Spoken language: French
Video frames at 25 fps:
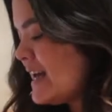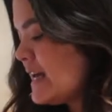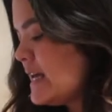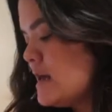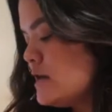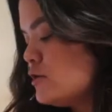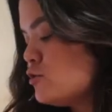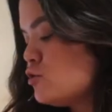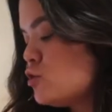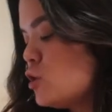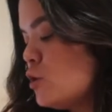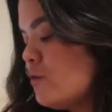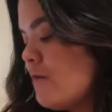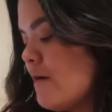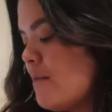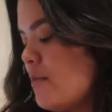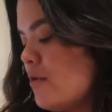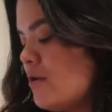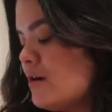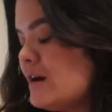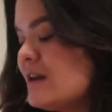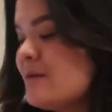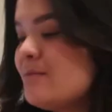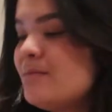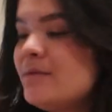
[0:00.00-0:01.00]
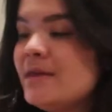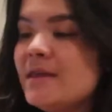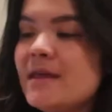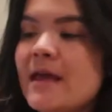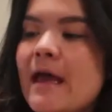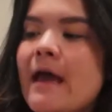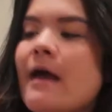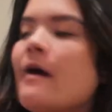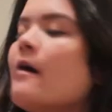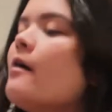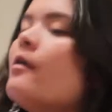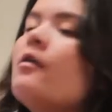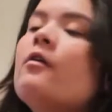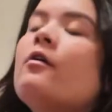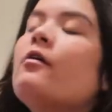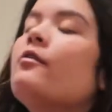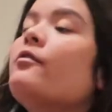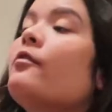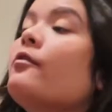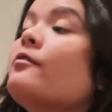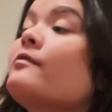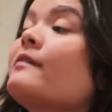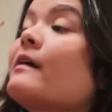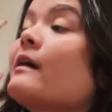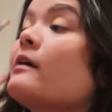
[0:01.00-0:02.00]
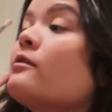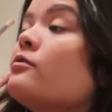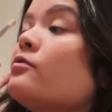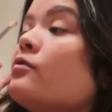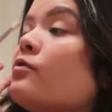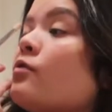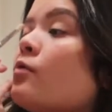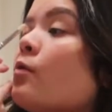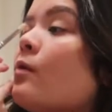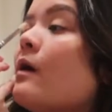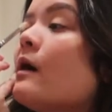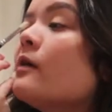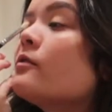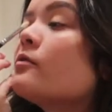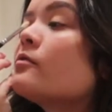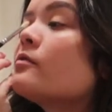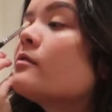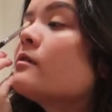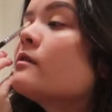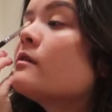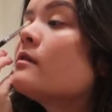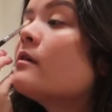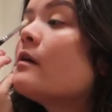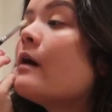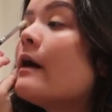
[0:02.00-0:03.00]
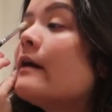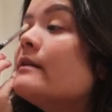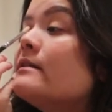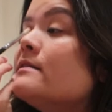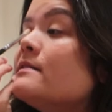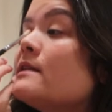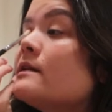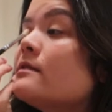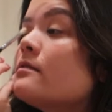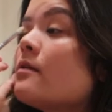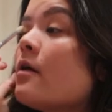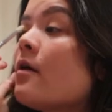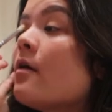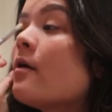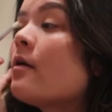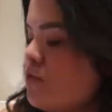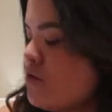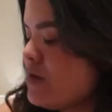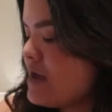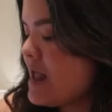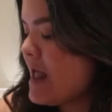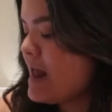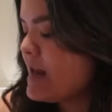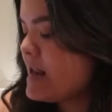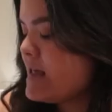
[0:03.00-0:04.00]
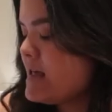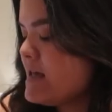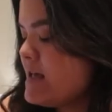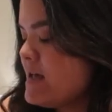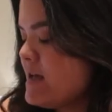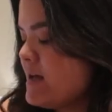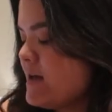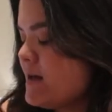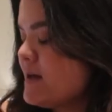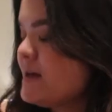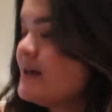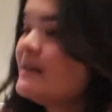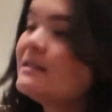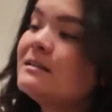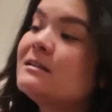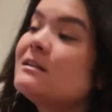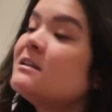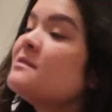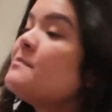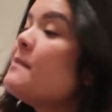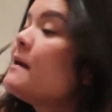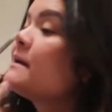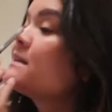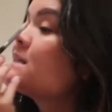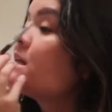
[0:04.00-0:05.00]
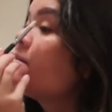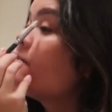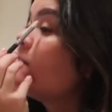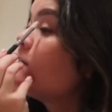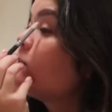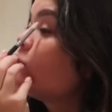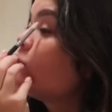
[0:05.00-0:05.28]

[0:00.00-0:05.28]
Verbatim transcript: Et du coup, on va prendre les billets euh, d'entrée du soir, donc euh, à 17h, Faut y aller. Et j'espère que ça va